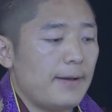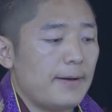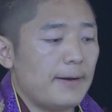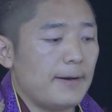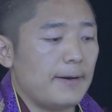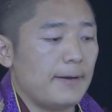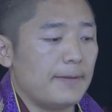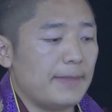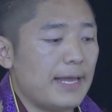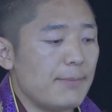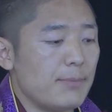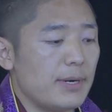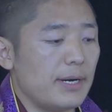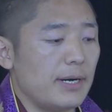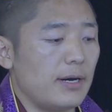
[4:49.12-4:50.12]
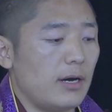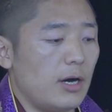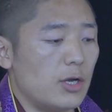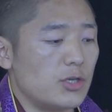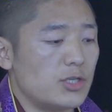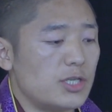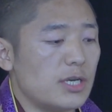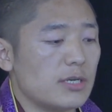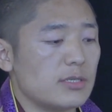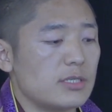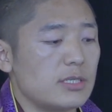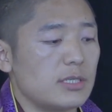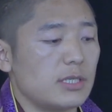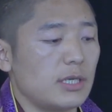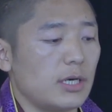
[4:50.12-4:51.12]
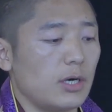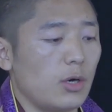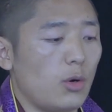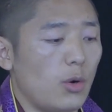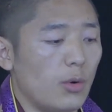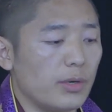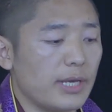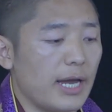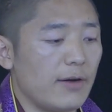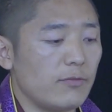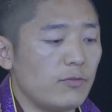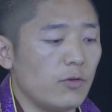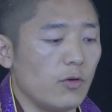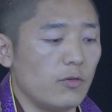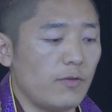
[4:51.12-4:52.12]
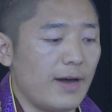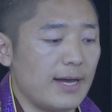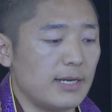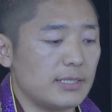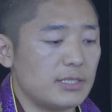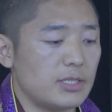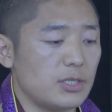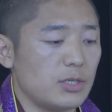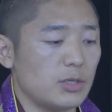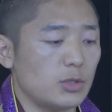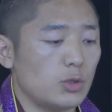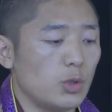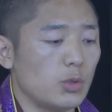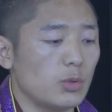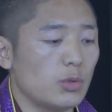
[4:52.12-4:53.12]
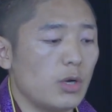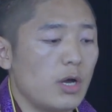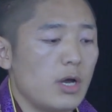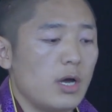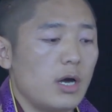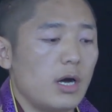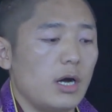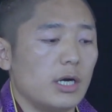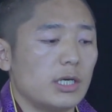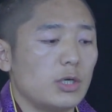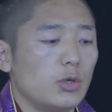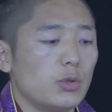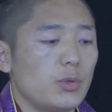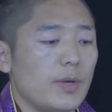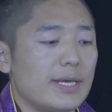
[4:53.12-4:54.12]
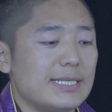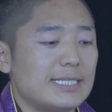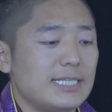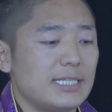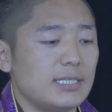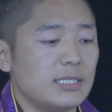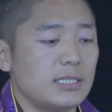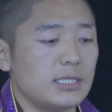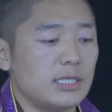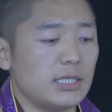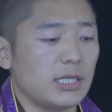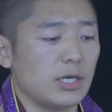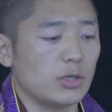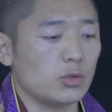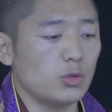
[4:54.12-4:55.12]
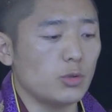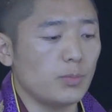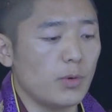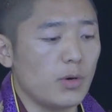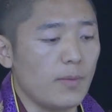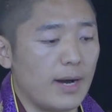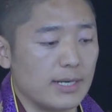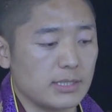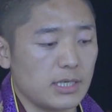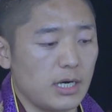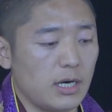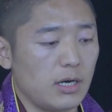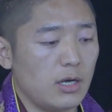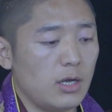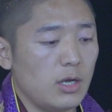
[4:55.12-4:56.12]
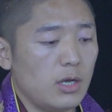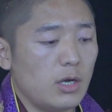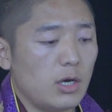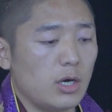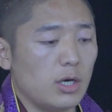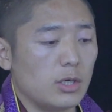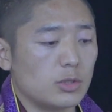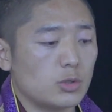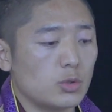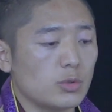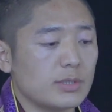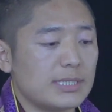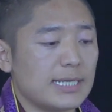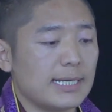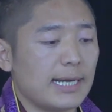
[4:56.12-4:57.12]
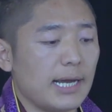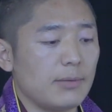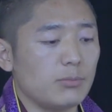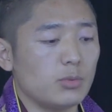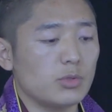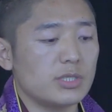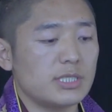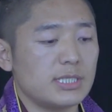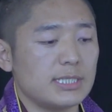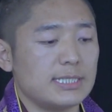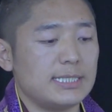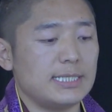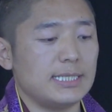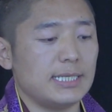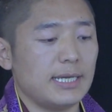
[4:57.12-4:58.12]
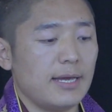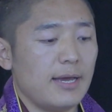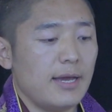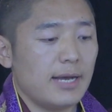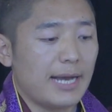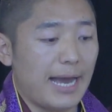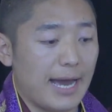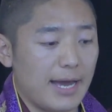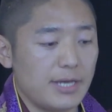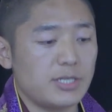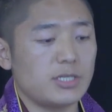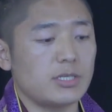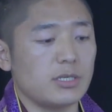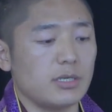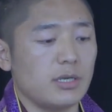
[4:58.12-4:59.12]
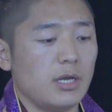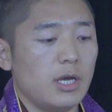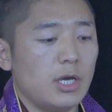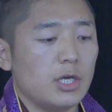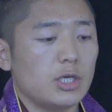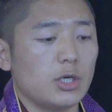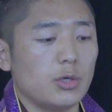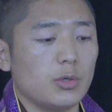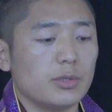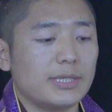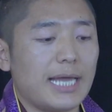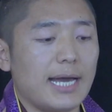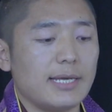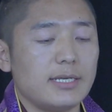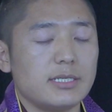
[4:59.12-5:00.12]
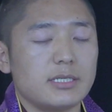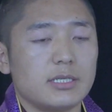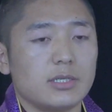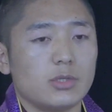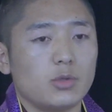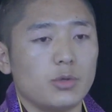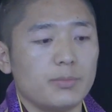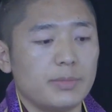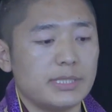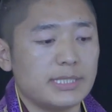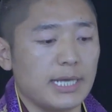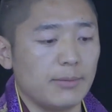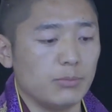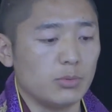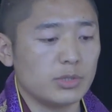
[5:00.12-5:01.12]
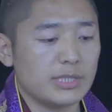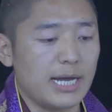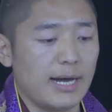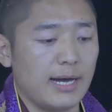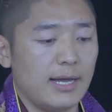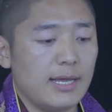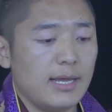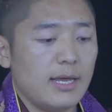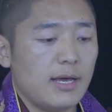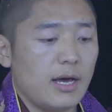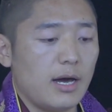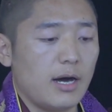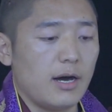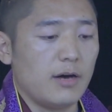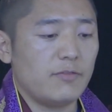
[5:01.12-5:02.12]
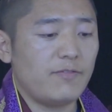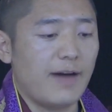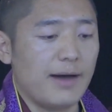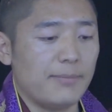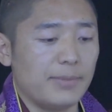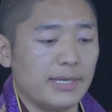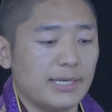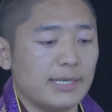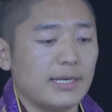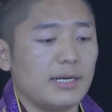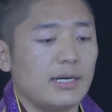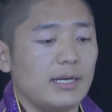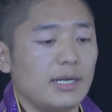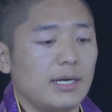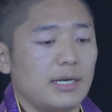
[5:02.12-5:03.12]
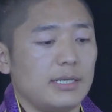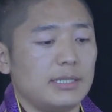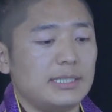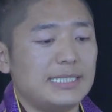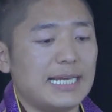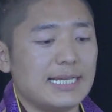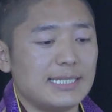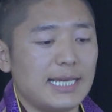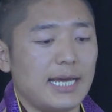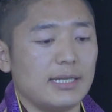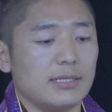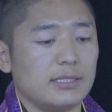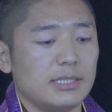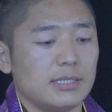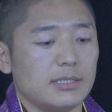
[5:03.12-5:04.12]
呃，那么呃，正式的弘扬佛法是从呃公元七世纪的吐蕃王朝呃松赞干布时期开始，由大医师通密三布扎呃发明了现在的这